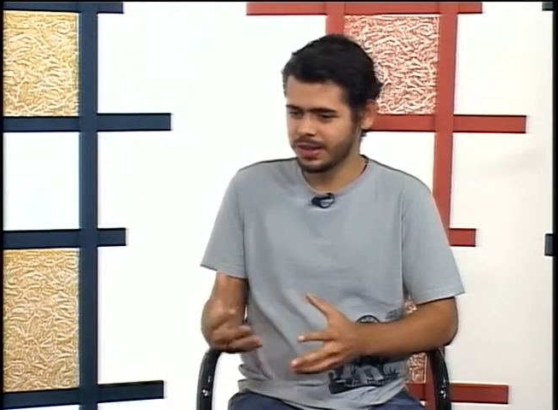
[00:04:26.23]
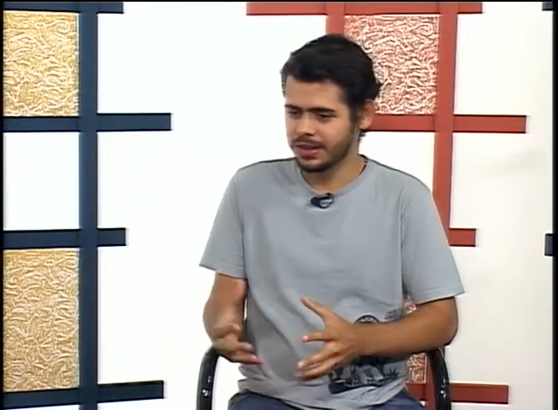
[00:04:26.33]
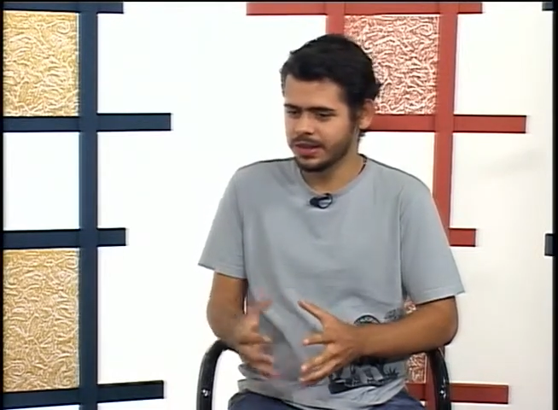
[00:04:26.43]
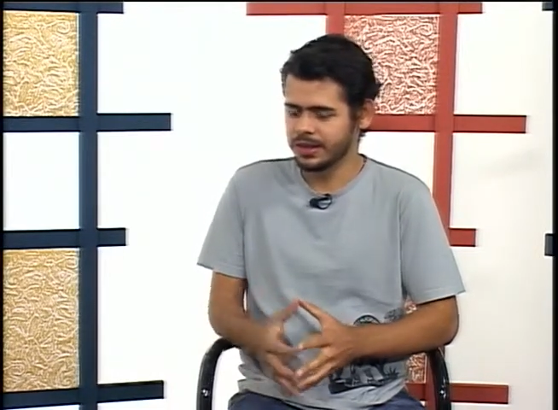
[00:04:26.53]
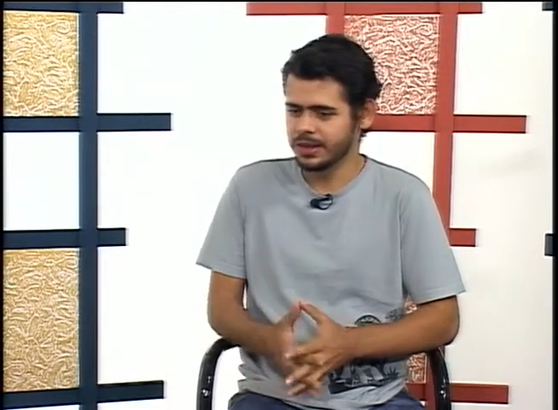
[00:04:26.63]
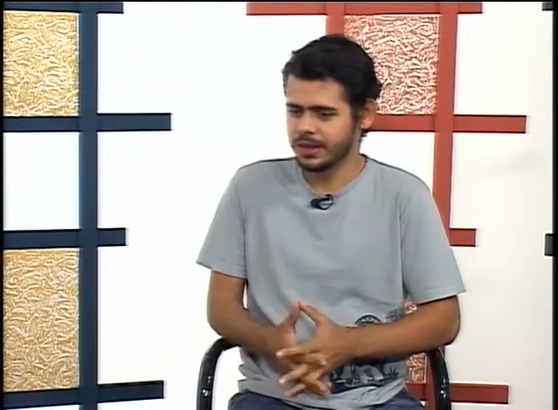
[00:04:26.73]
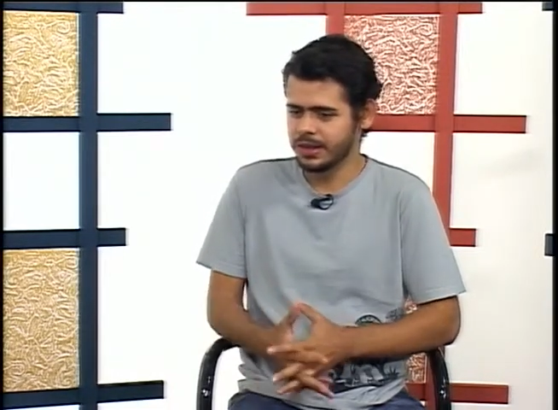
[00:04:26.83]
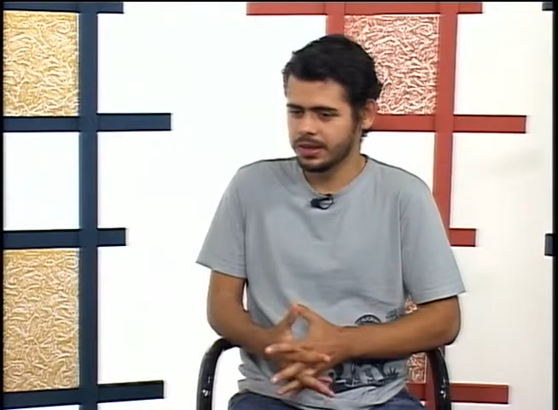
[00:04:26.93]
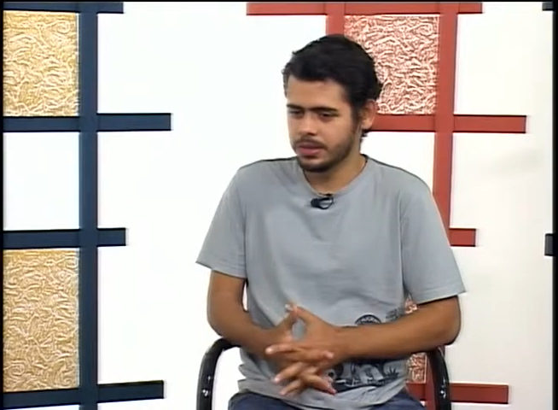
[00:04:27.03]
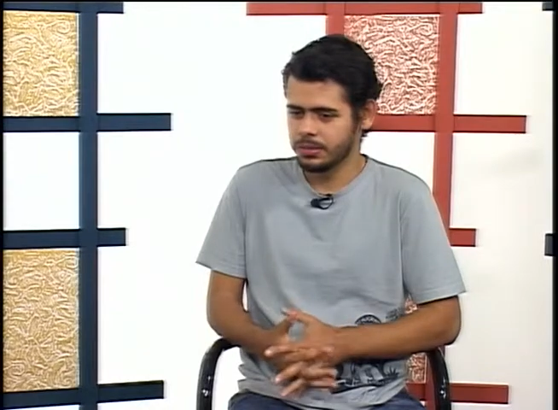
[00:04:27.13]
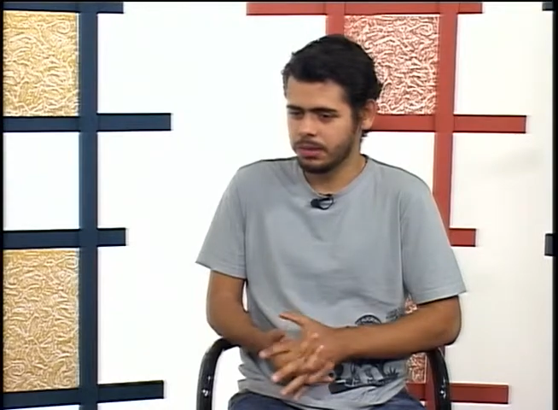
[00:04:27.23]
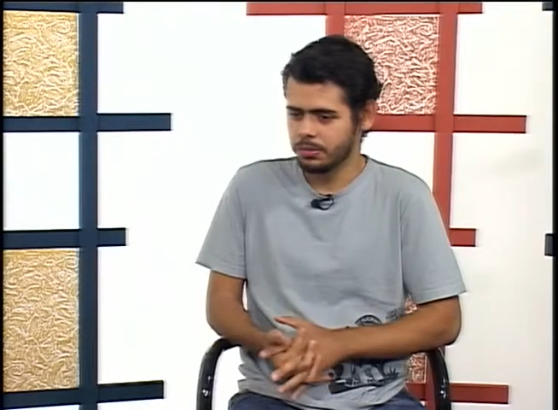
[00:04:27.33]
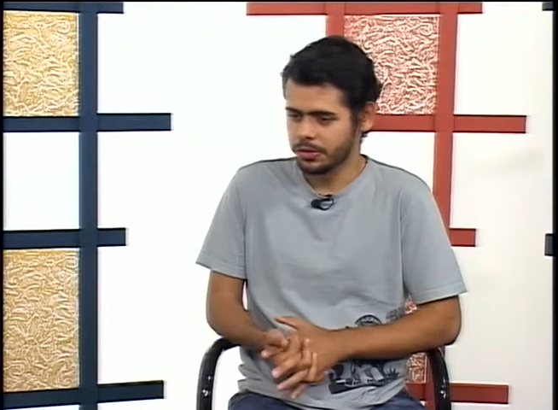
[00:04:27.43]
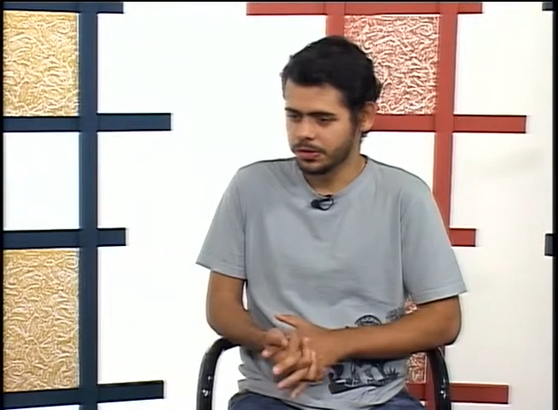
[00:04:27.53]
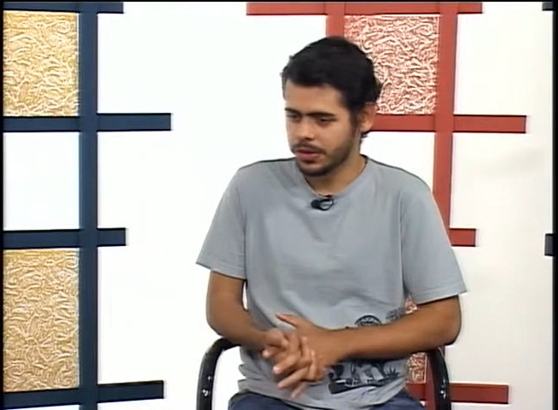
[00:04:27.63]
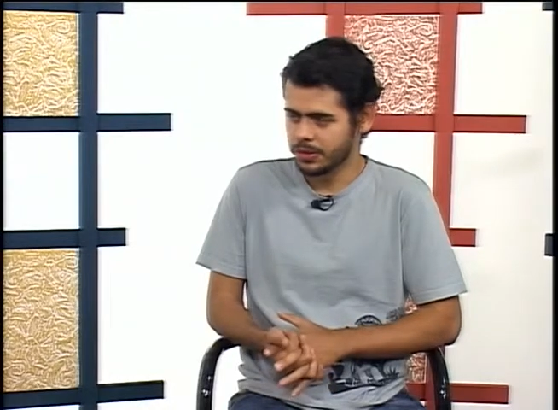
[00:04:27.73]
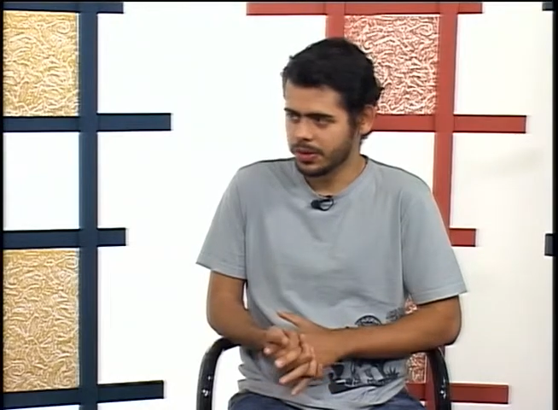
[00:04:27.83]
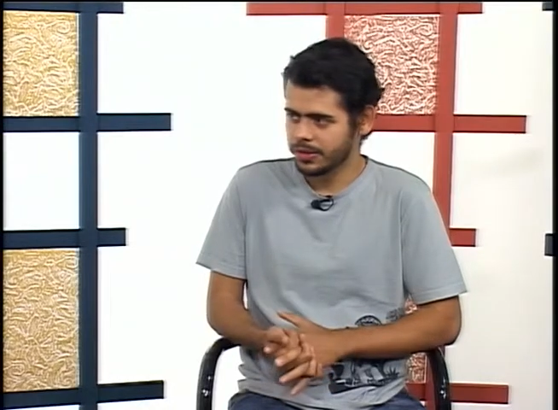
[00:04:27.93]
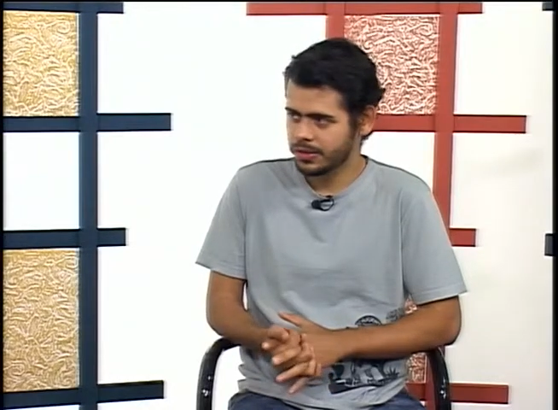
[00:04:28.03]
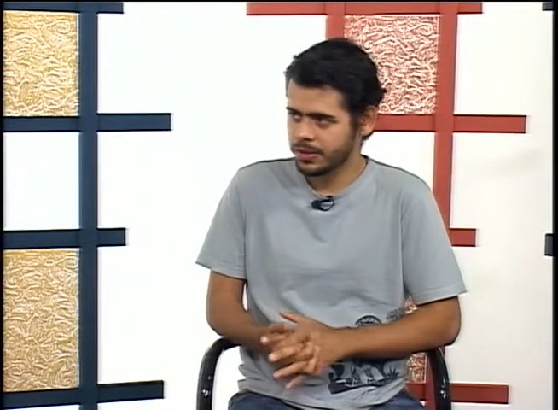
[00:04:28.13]
a, a
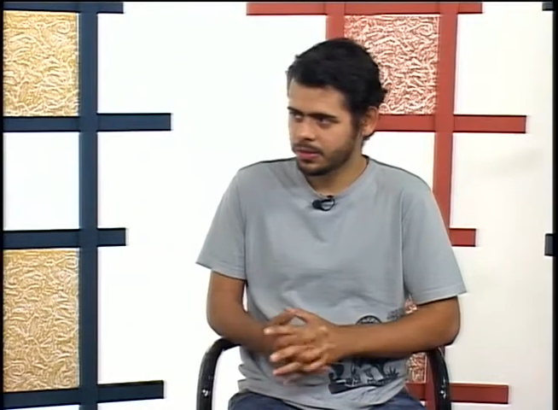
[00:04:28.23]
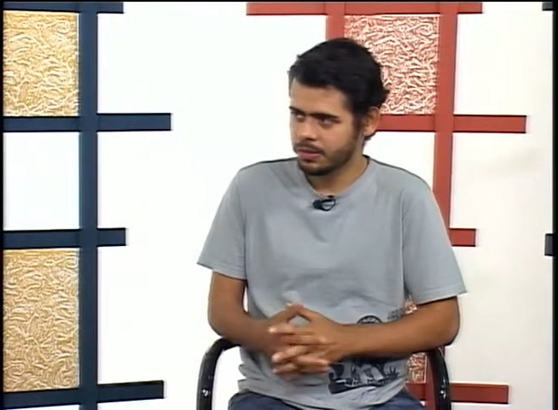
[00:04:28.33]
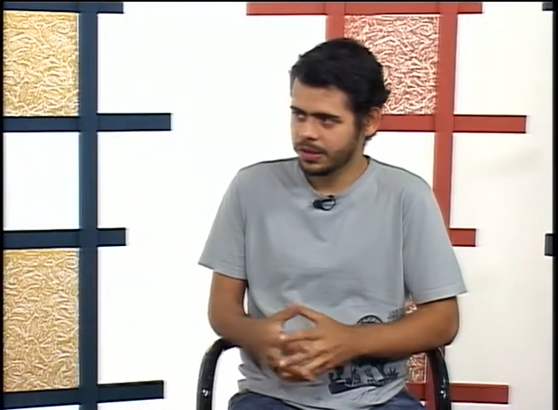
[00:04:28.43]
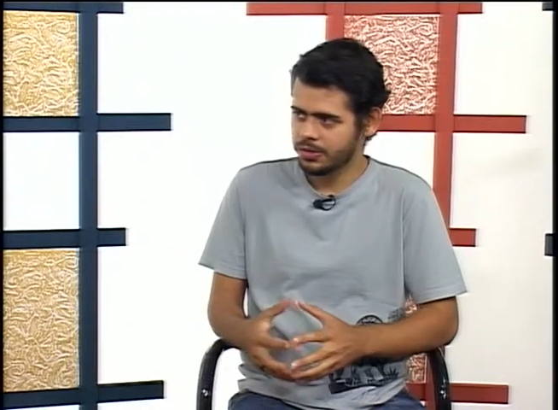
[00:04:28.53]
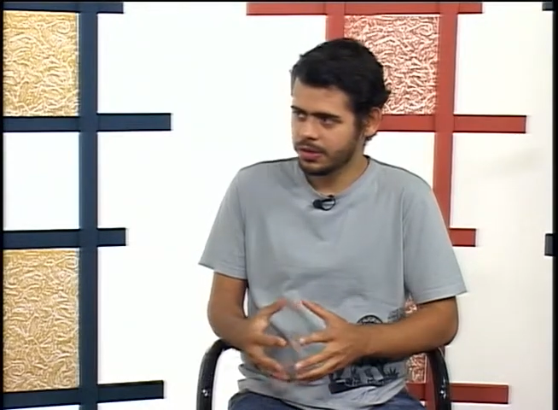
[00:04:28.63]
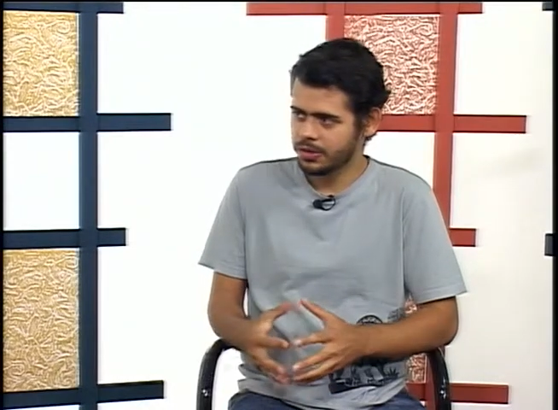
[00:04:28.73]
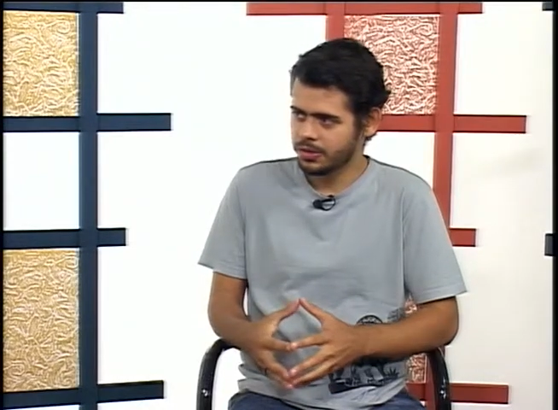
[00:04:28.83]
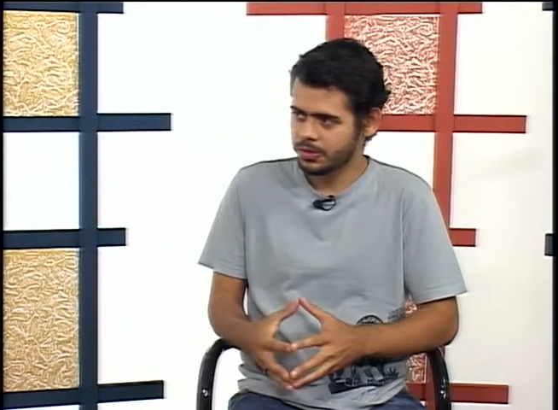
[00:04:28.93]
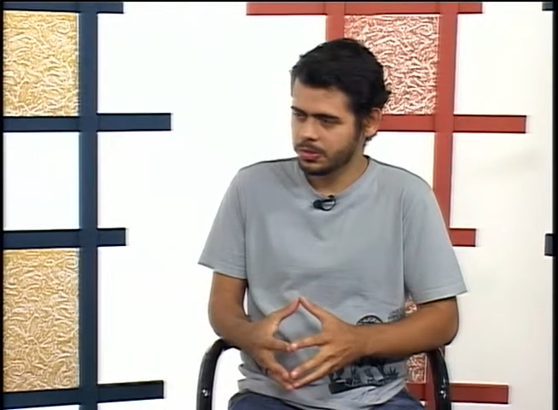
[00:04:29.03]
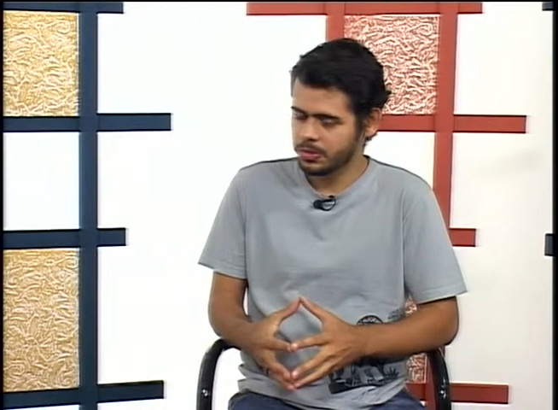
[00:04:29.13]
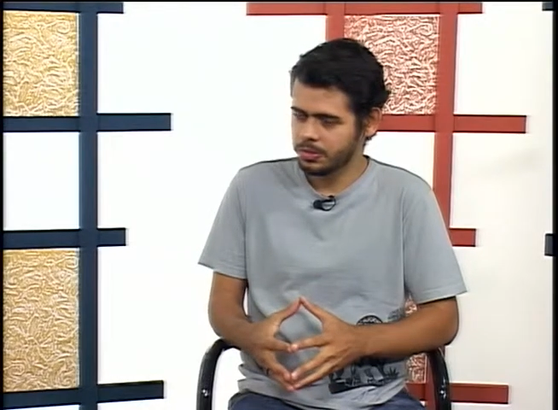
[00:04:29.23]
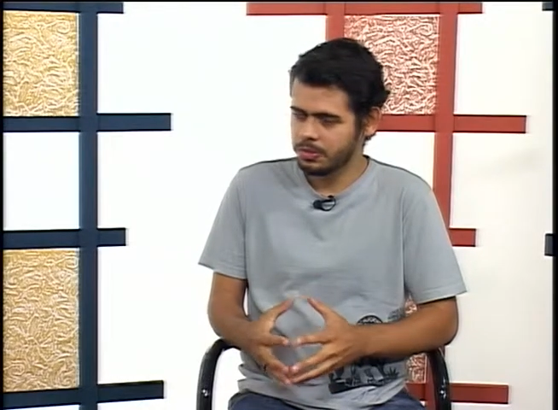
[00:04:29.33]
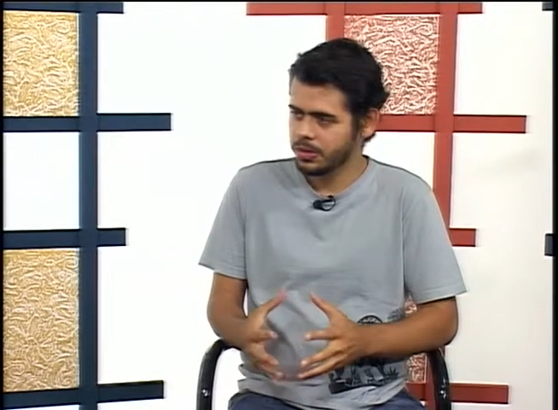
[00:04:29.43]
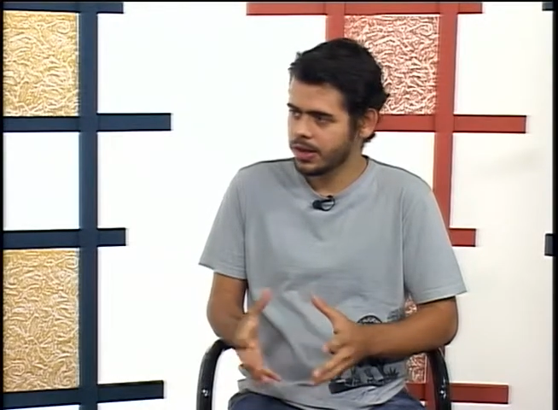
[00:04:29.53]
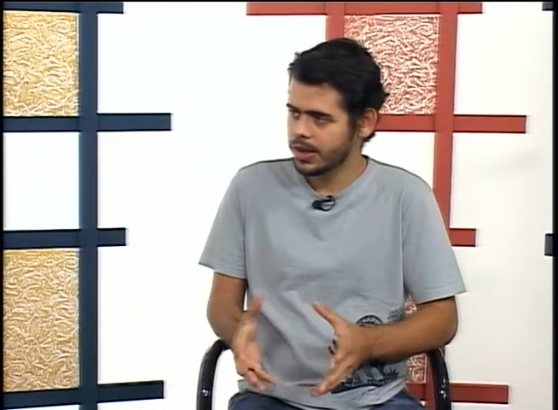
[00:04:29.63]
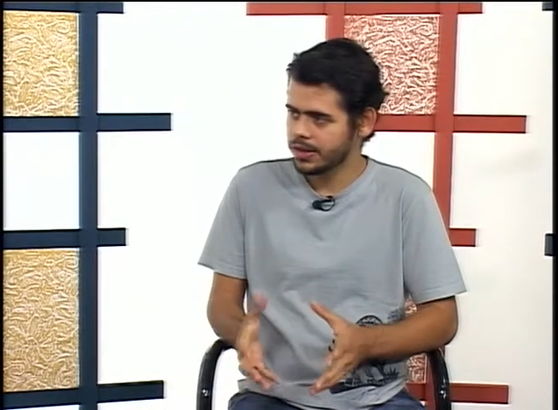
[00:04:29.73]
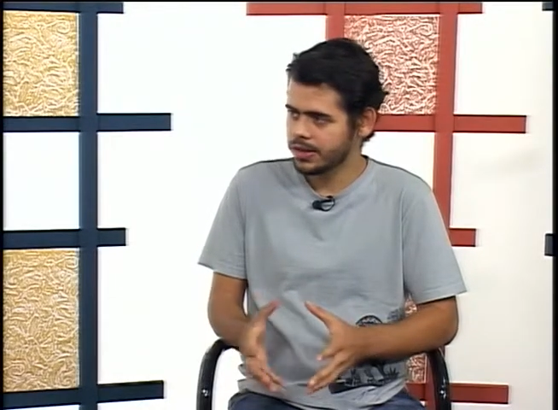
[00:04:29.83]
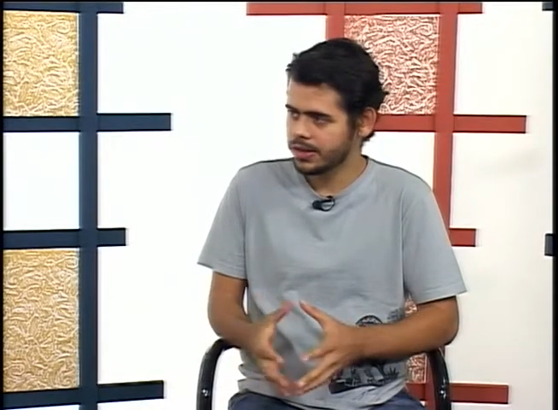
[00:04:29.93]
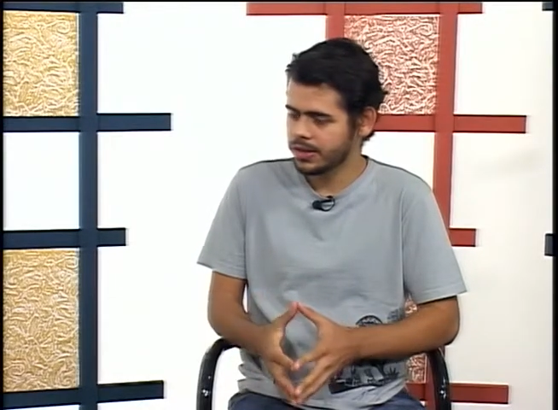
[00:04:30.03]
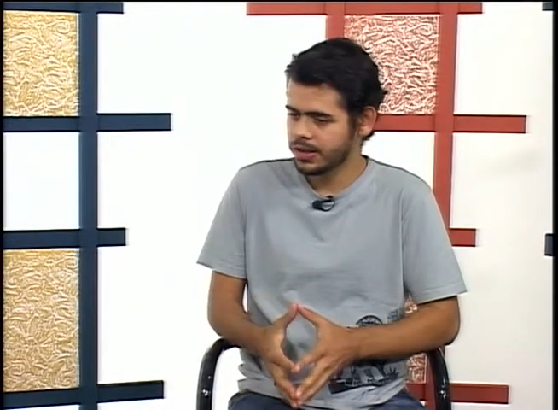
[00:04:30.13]
pós-graduação, para refletir sobre
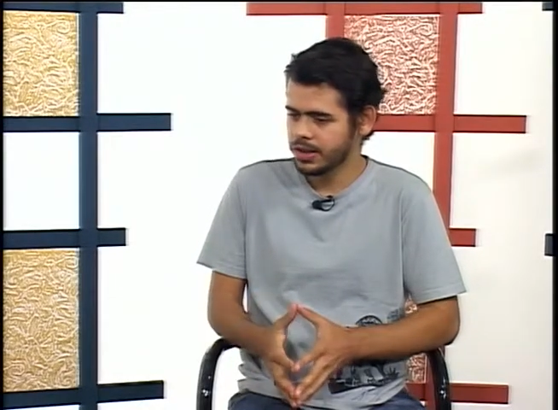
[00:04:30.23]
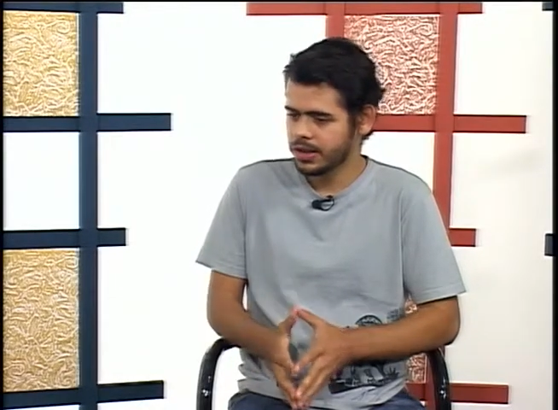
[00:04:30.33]
bioética